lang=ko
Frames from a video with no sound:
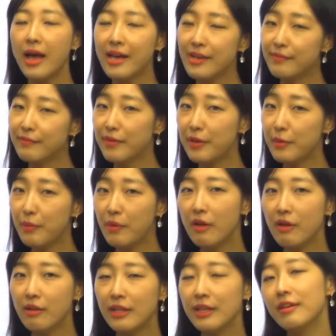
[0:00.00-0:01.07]

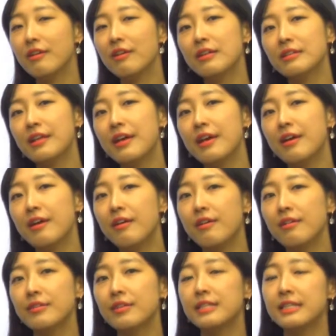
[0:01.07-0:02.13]
everyone.
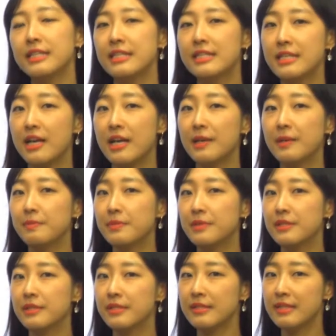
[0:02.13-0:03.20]
안녕하세요.
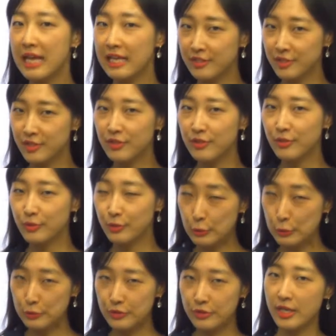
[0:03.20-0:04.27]
틴타임스 내셔널
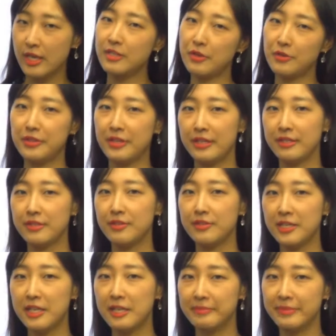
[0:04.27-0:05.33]
뉴스의 전나리
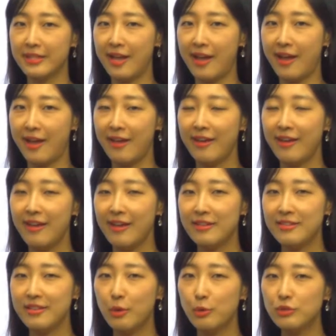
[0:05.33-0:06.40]
선생입니다.
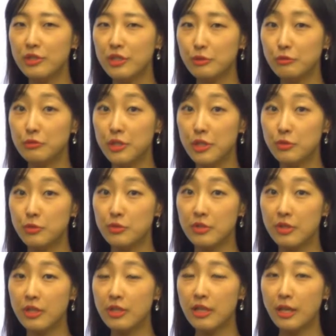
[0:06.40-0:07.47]
자, 오늘의 국내
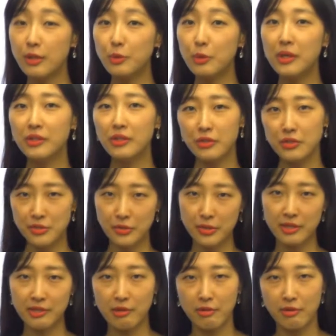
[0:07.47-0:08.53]
뉴스는 한동안
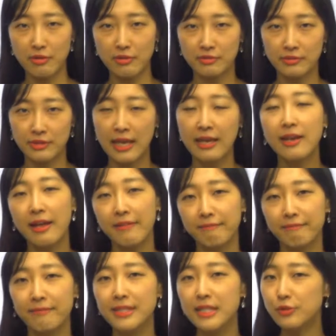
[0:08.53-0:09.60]
떠들썩했던 계란,
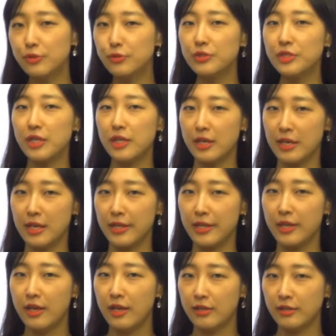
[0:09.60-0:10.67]
살충제 계란
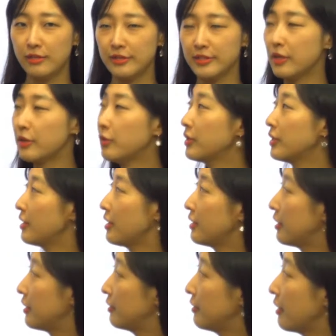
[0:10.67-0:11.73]
그런 사건에 대한
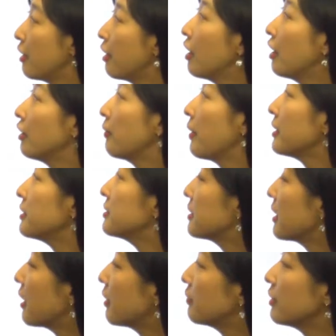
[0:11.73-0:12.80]
얘기인데요.
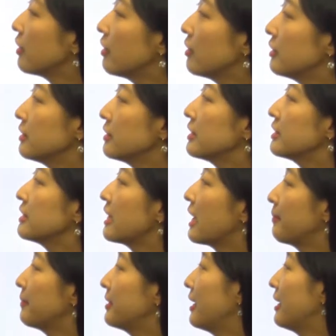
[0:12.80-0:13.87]
Crackdown on
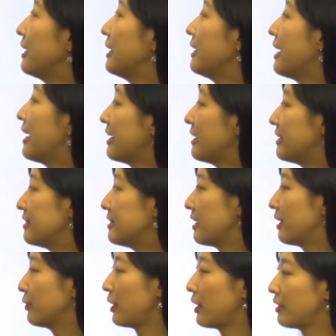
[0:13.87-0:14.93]
contaminated
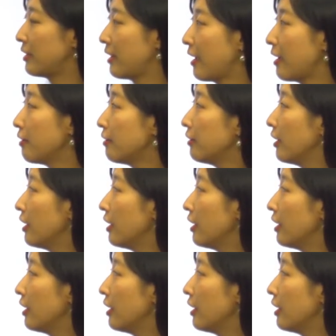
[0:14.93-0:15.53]
eggs라고 되어 있는데요.